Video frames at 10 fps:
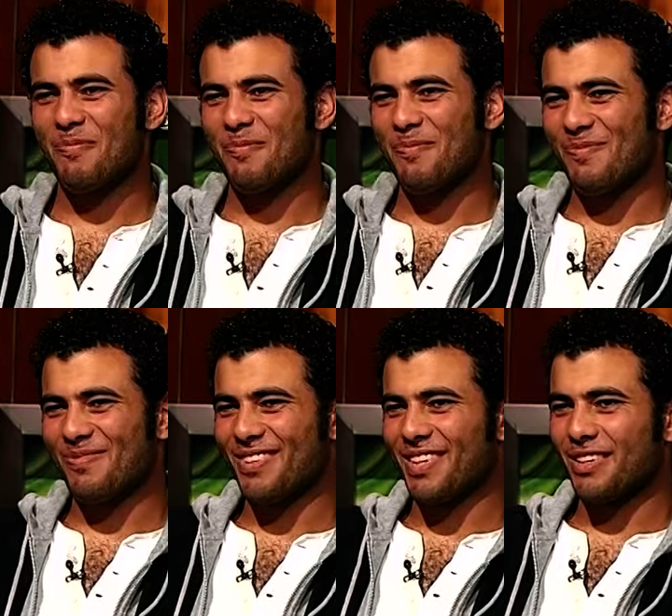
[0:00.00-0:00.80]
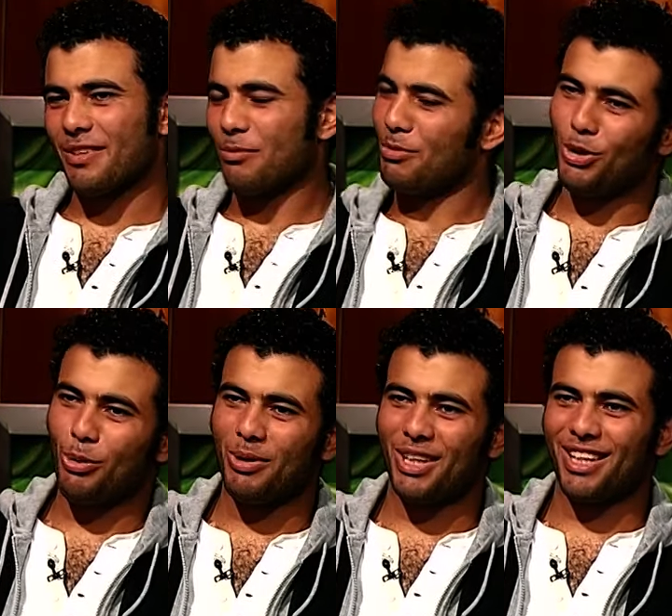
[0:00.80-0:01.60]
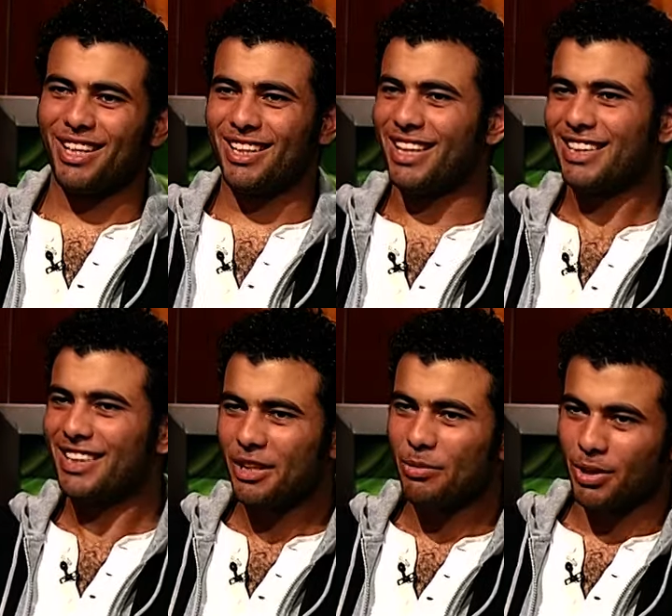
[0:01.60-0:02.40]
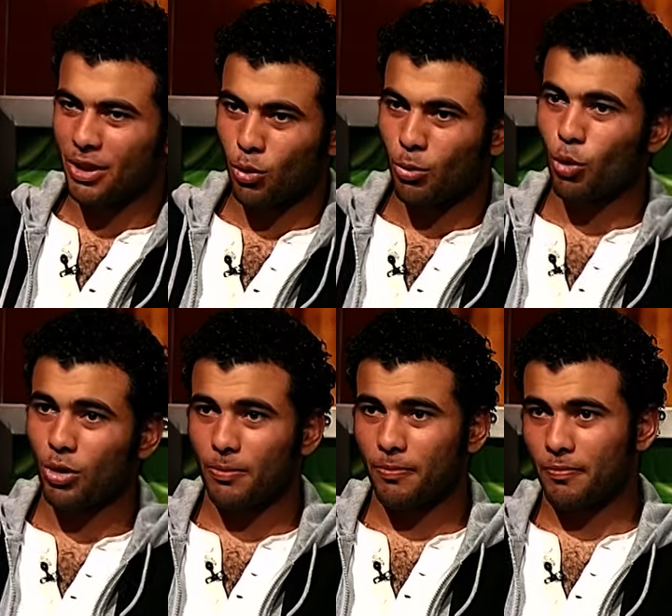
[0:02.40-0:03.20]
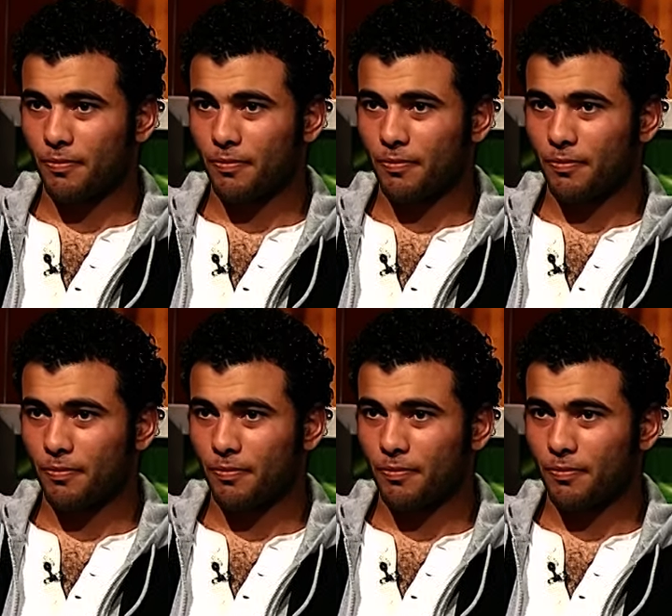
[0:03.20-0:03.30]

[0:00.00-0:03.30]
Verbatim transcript: ناس كتير مين هم؟ ناس كتير ناس كتير جمهور بتتعامل